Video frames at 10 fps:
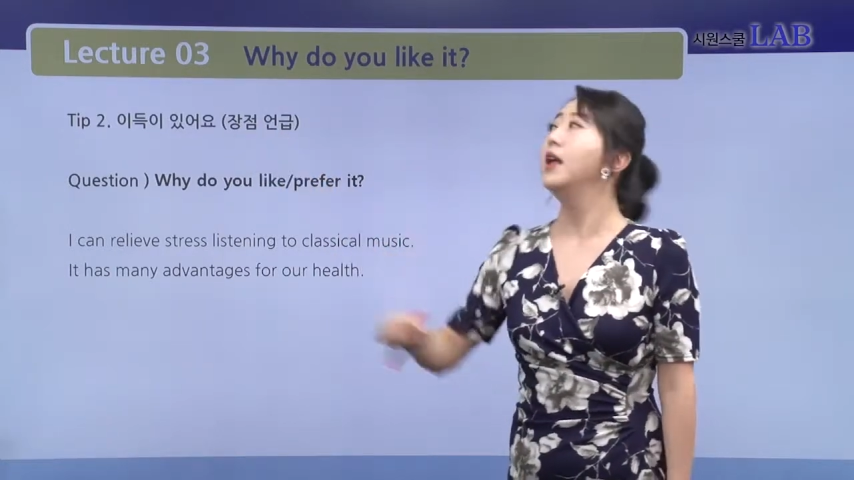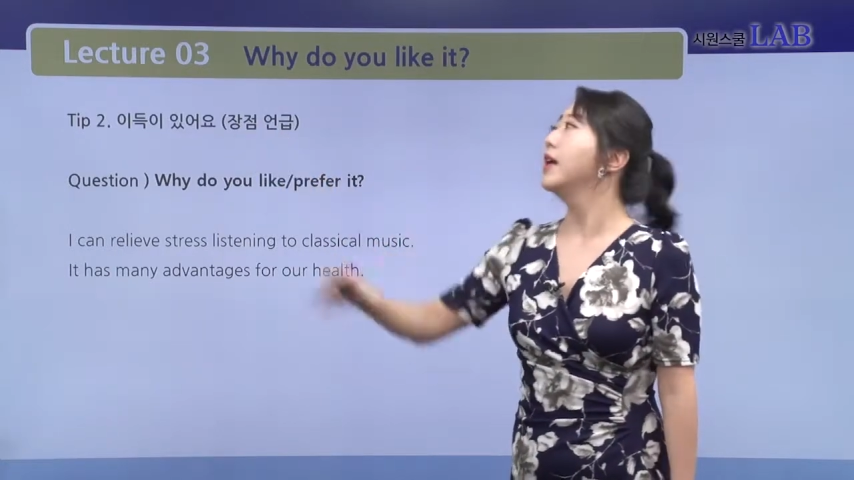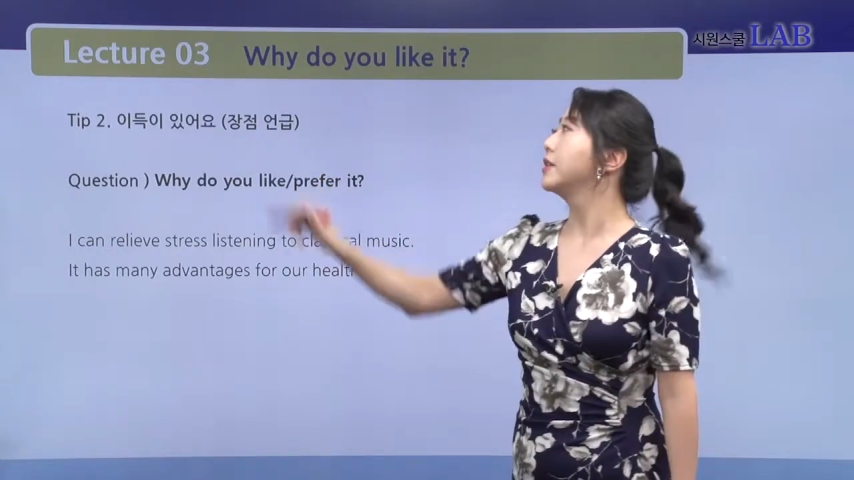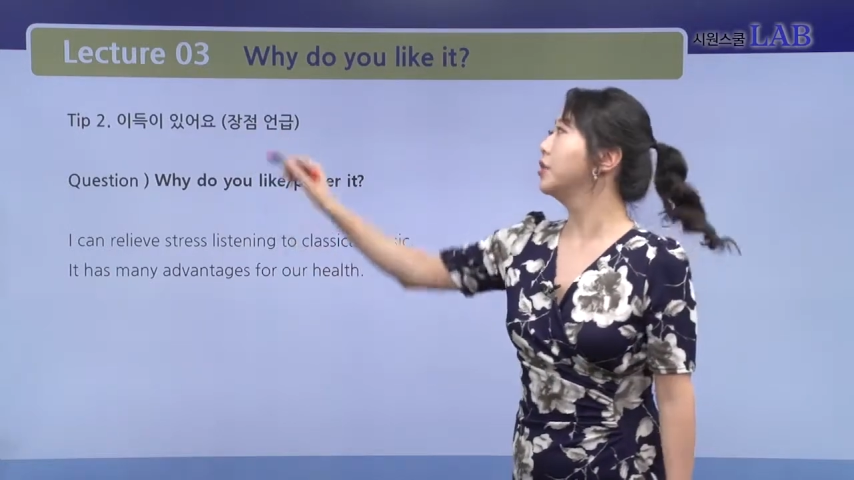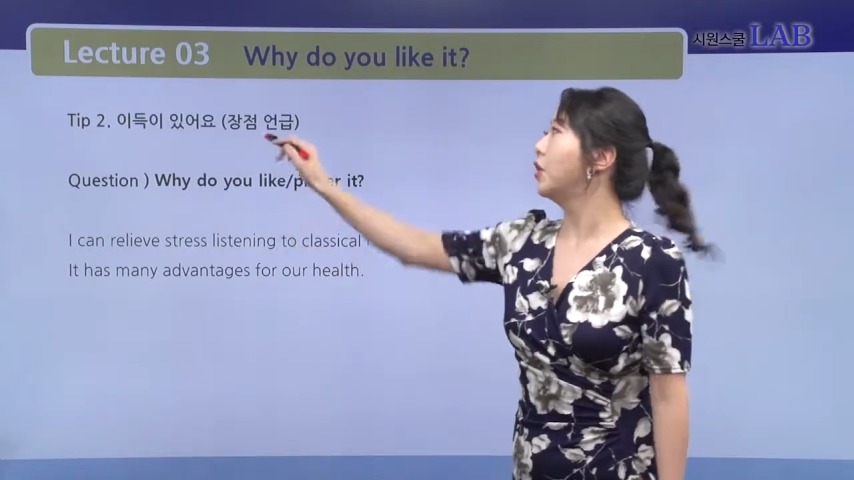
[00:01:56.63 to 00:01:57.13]

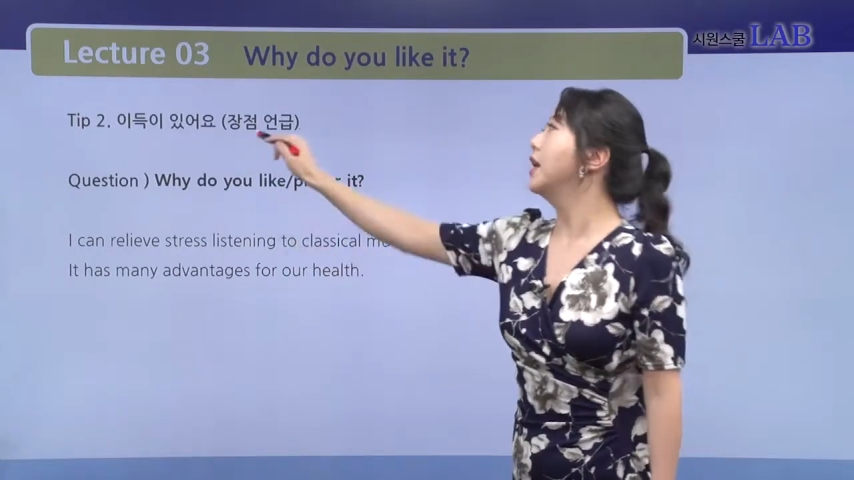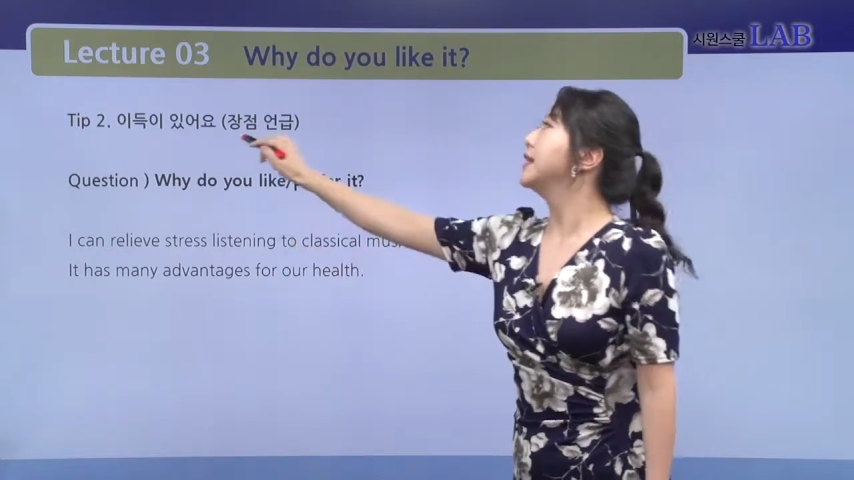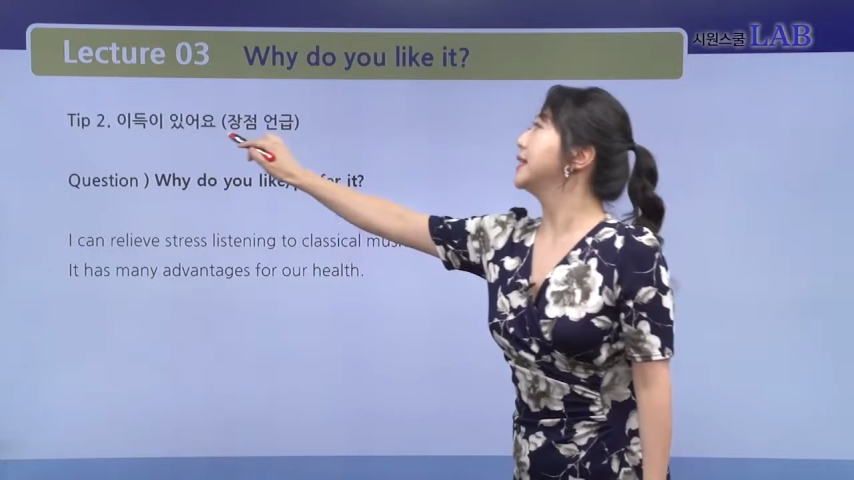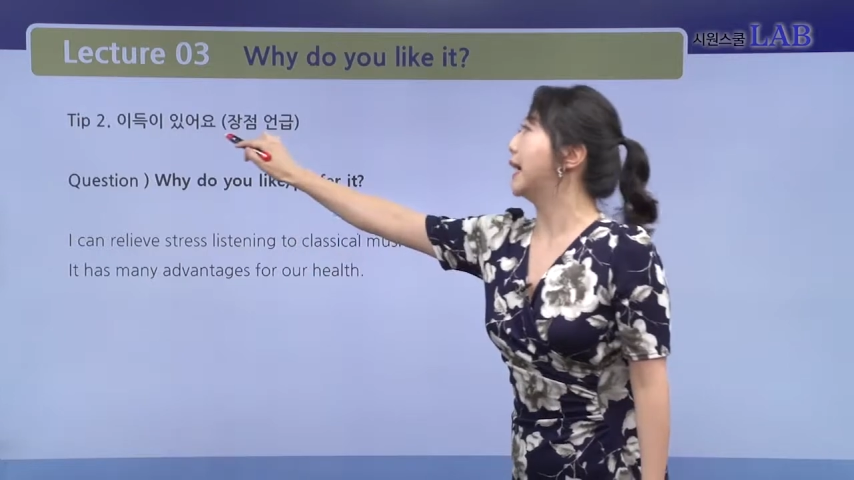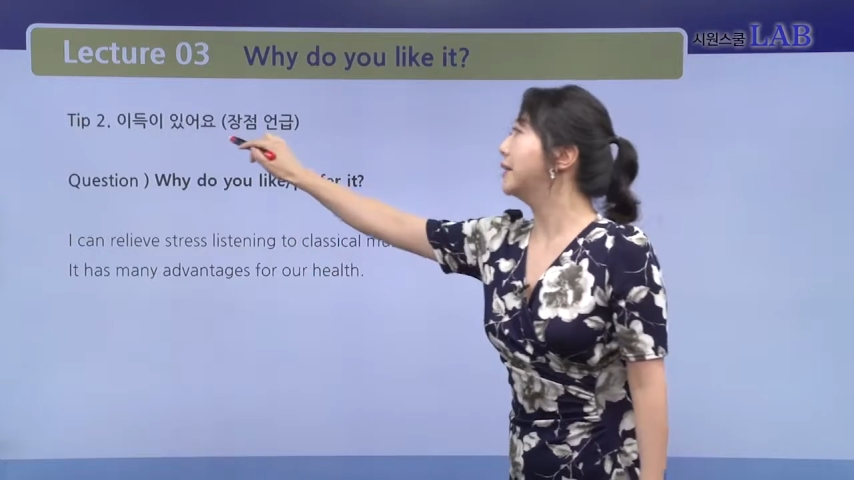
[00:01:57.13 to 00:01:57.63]
그래서
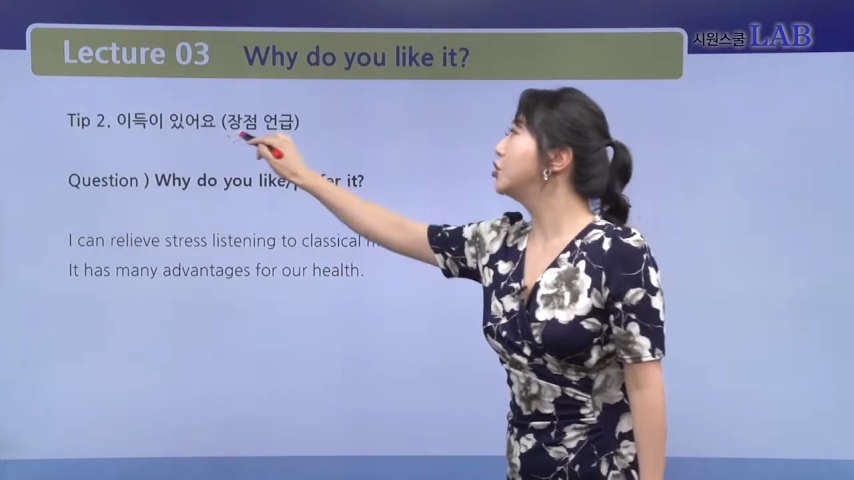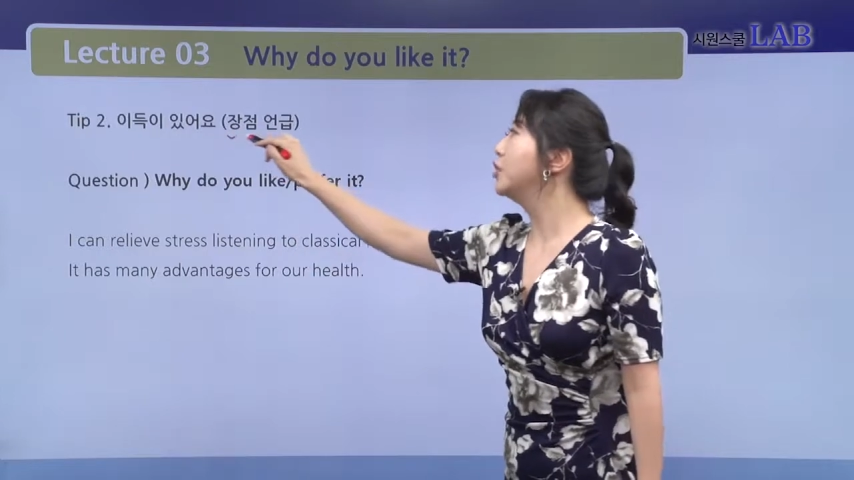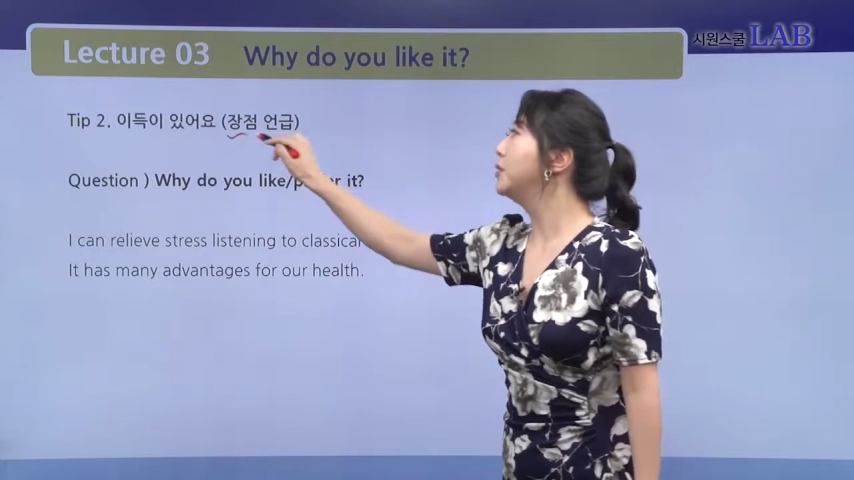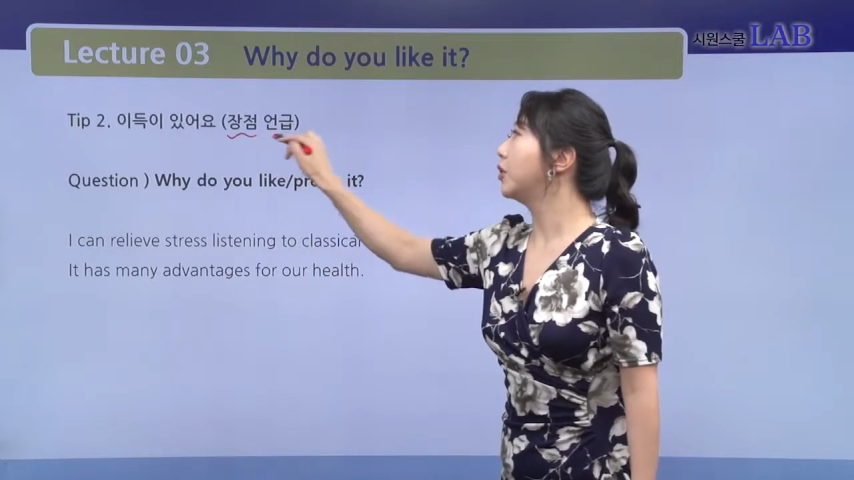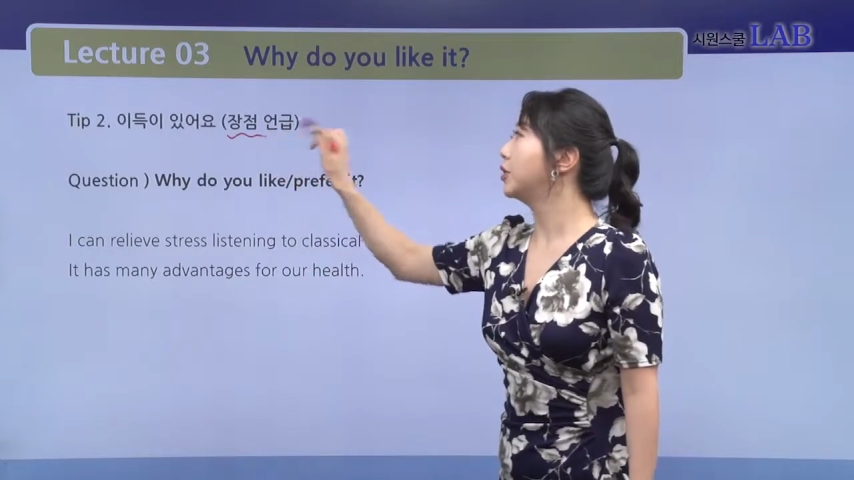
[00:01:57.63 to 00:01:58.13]

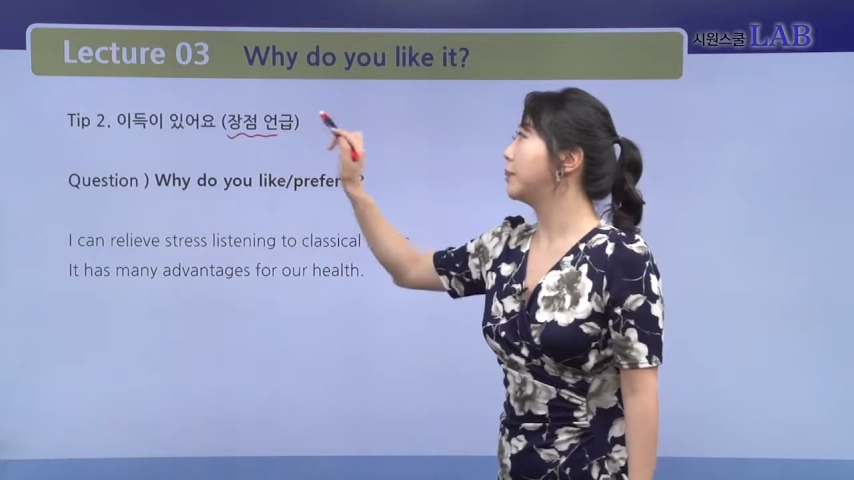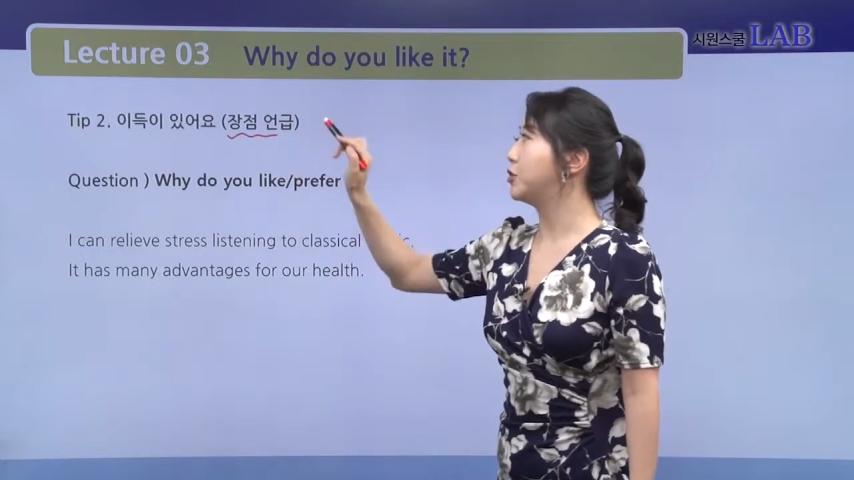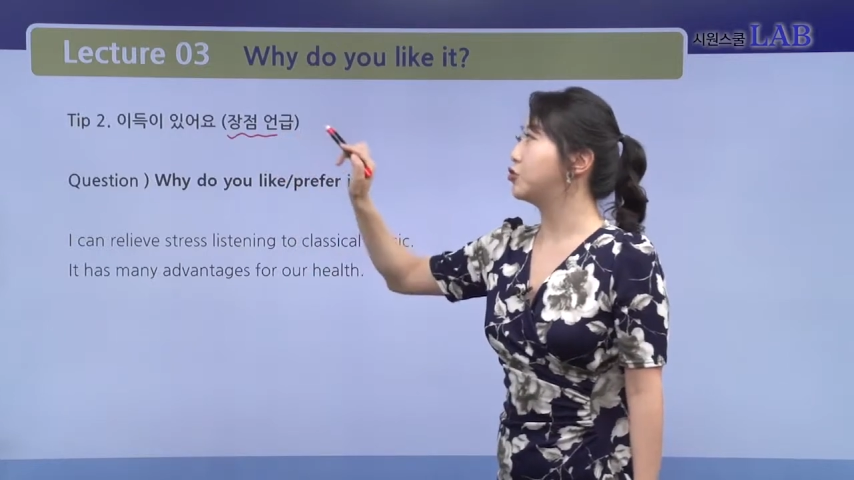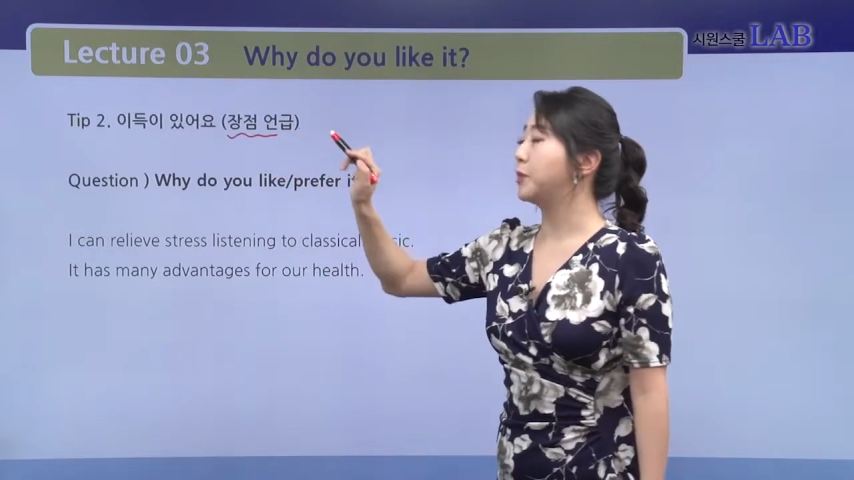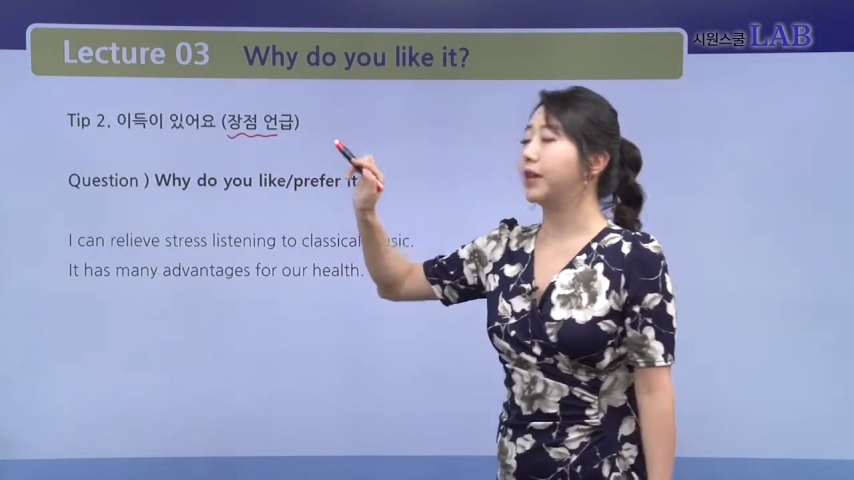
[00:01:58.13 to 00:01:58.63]
장점을 언급해
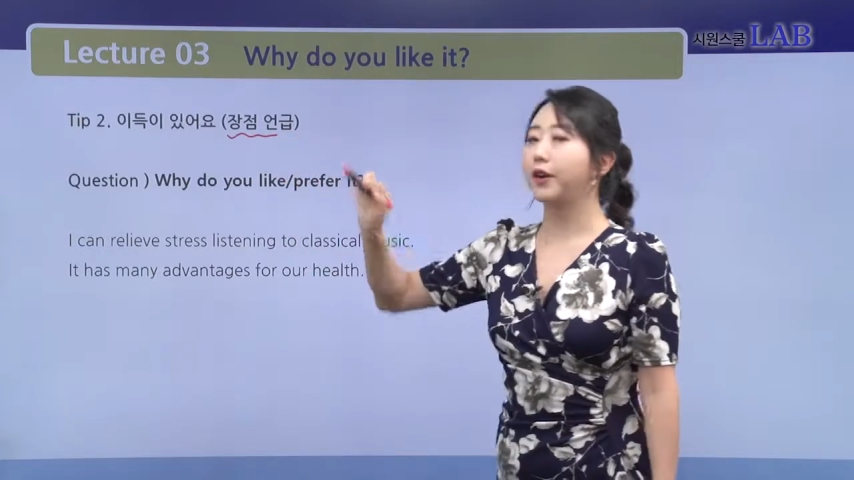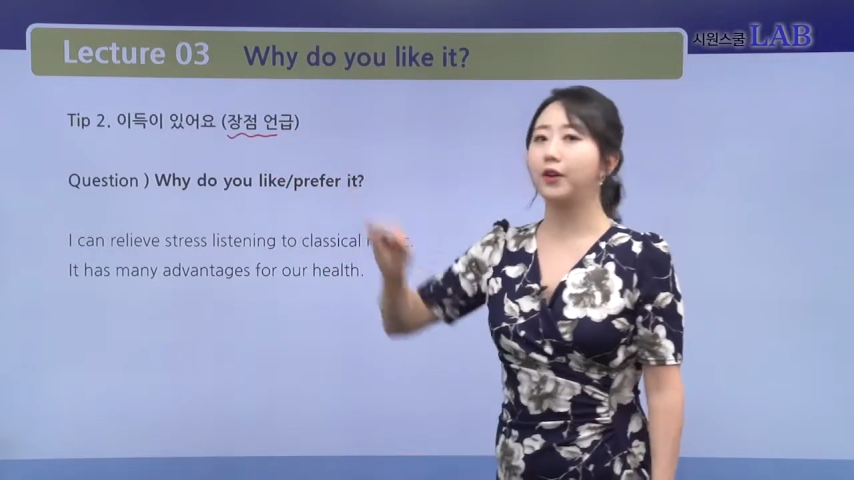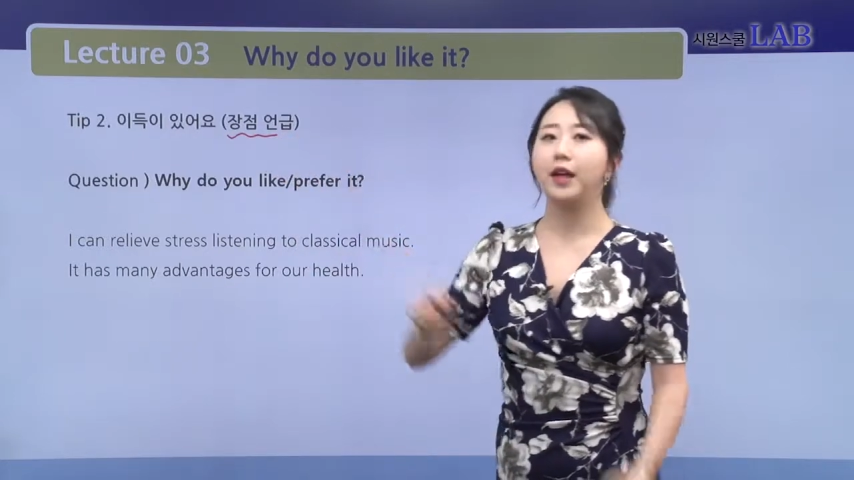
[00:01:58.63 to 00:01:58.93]
주시면 돼요.